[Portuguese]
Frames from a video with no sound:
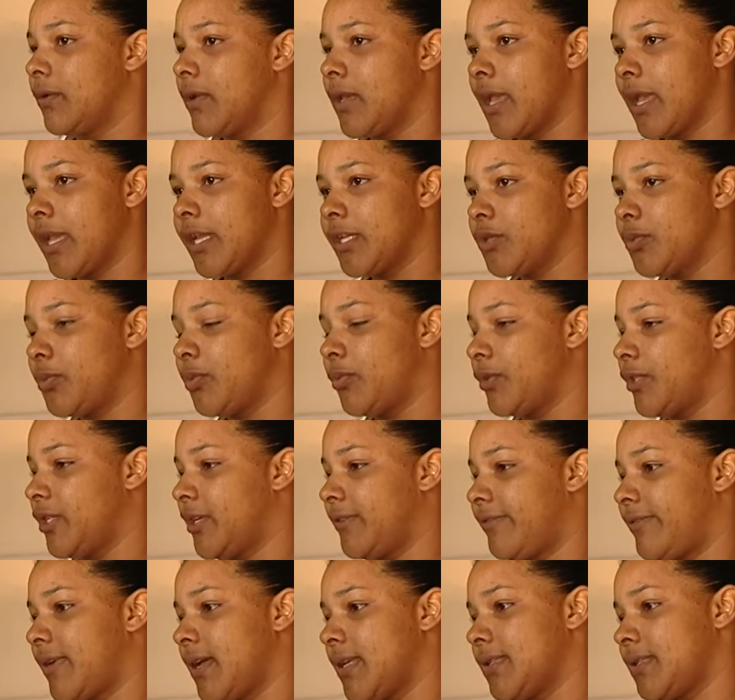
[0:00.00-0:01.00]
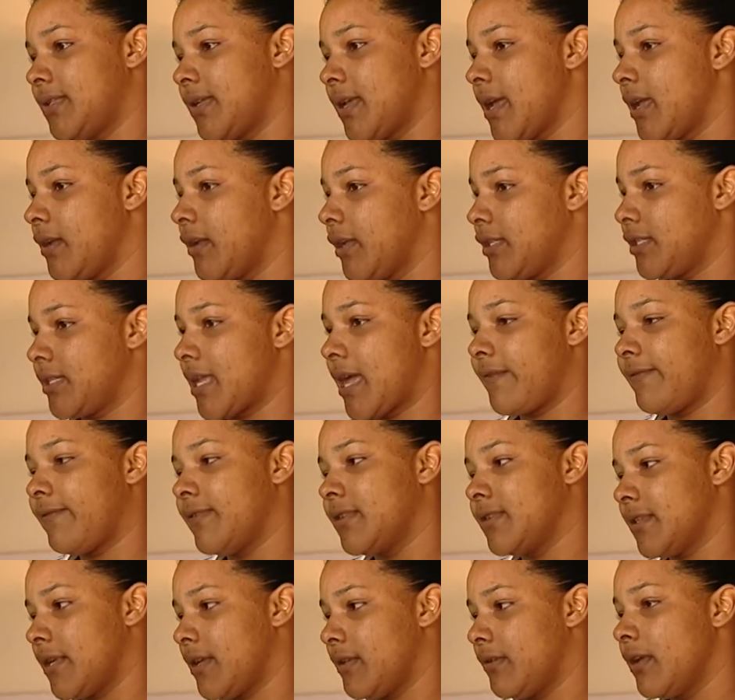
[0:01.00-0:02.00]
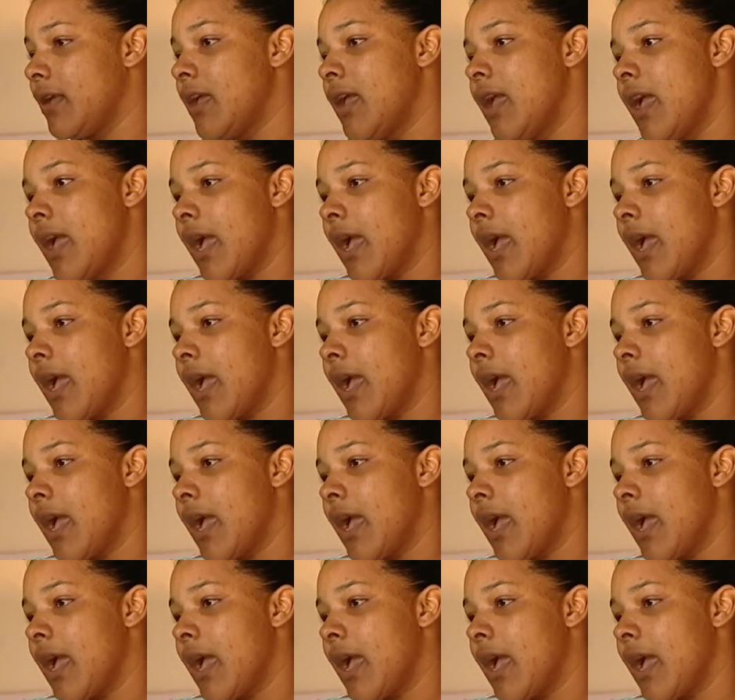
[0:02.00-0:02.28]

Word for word: O que a gente podia fazer, a gente estava fazendo.